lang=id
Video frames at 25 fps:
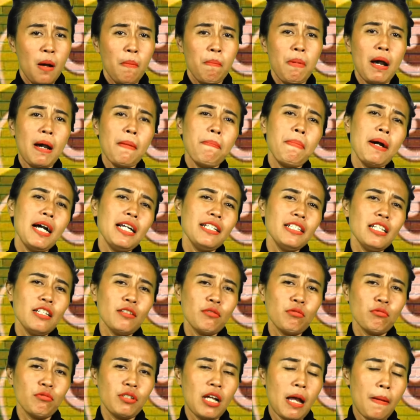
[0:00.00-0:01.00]
Bapaknya
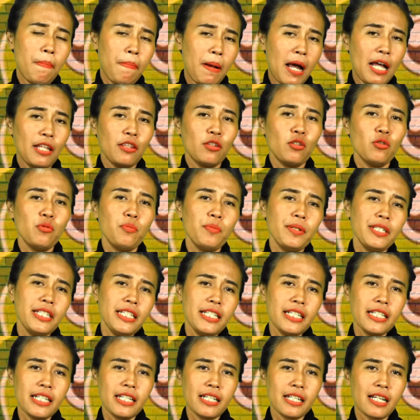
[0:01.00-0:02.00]
sudah bantu
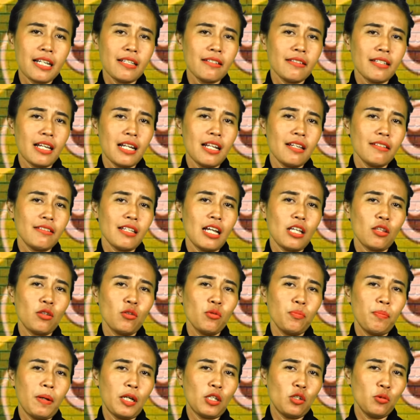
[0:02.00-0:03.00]
menyingkirkan salah
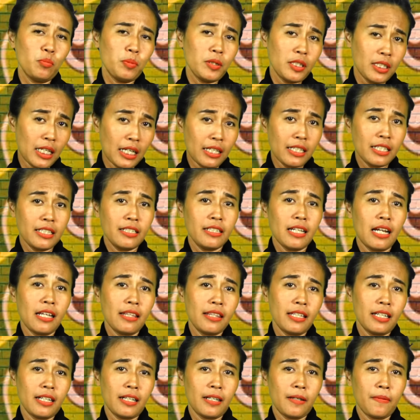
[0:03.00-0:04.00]
satu batu besar di
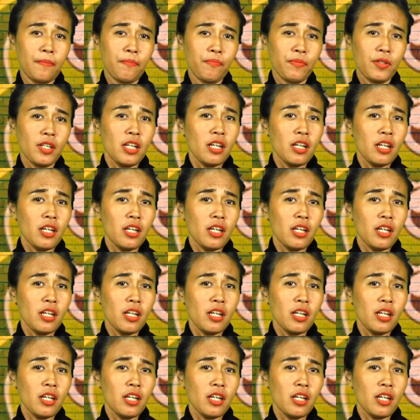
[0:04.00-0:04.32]
Jateng.